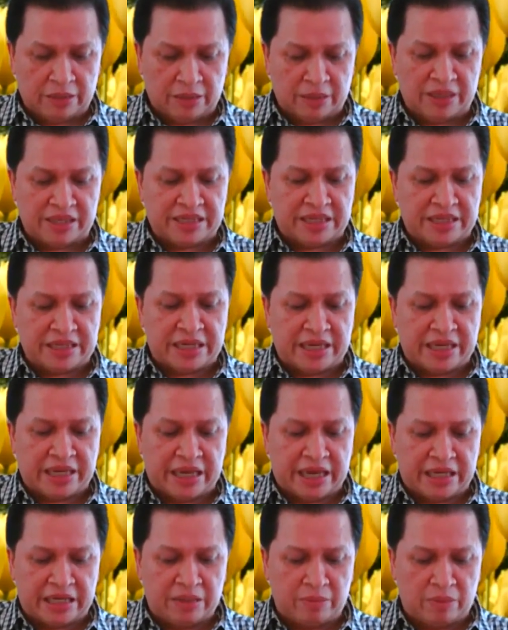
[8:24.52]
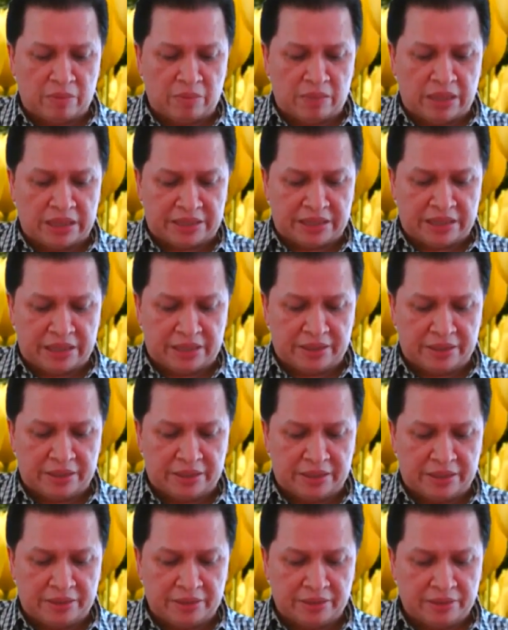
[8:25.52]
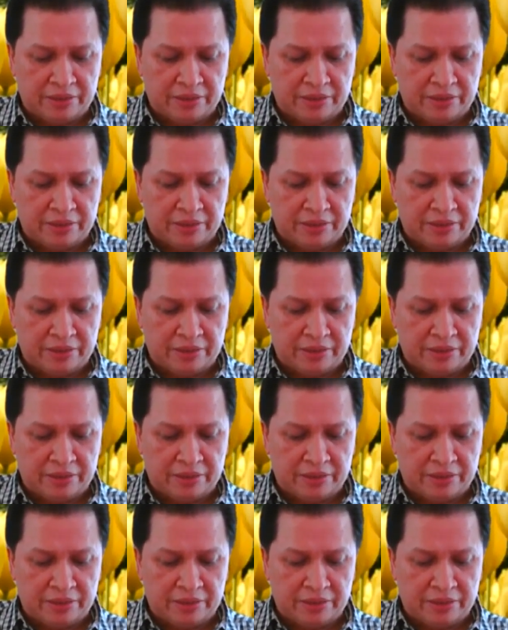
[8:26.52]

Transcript: Kita baca aja dari ayat 15 ya.